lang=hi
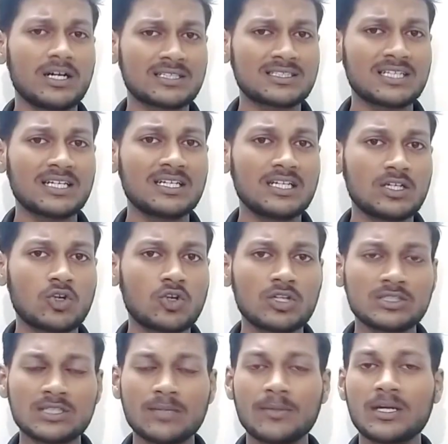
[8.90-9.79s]
और अक्सर
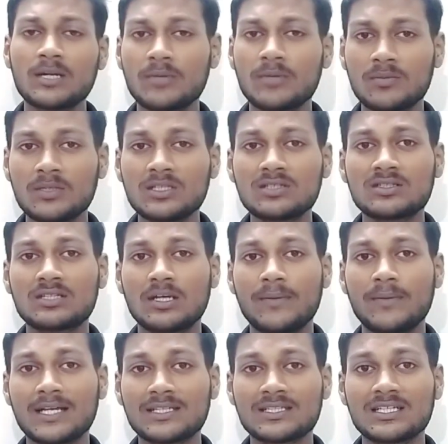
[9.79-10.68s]
ये थॉट्स हमारे मन
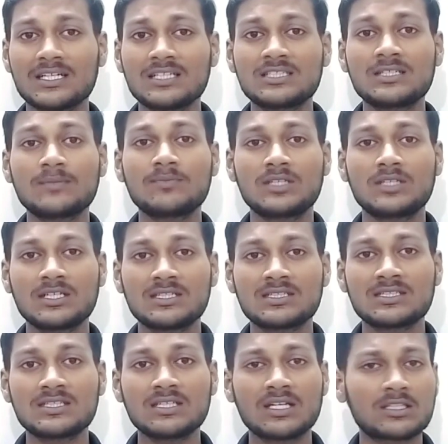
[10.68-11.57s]
में तब आते हैं जब
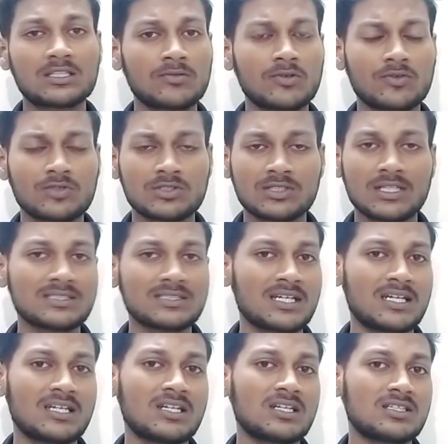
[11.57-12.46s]
देश की
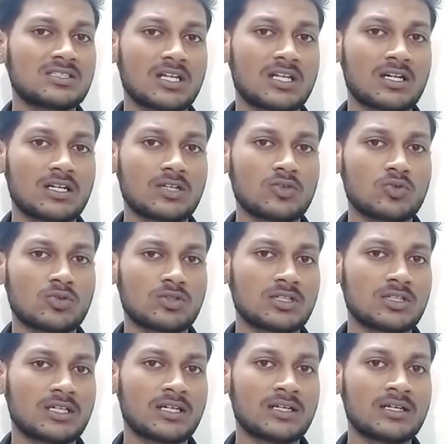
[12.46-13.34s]
अर्थव्यवस्था सही नहीं चल रही
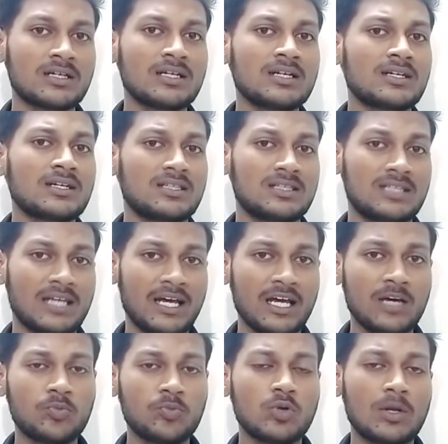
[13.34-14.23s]
होती है
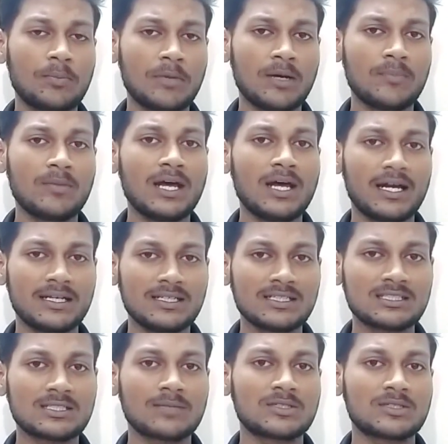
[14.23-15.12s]
क्या है पूरा मामला
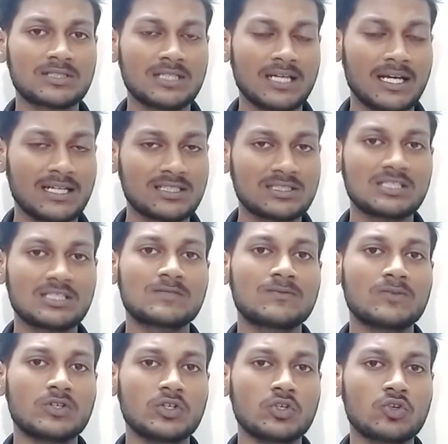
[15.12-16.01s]
आइए समझते हैं आज
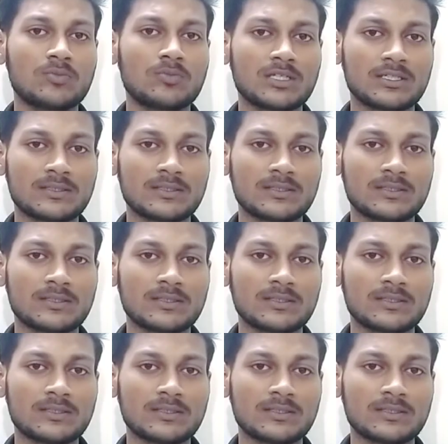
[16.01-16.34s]
की इस वीडियो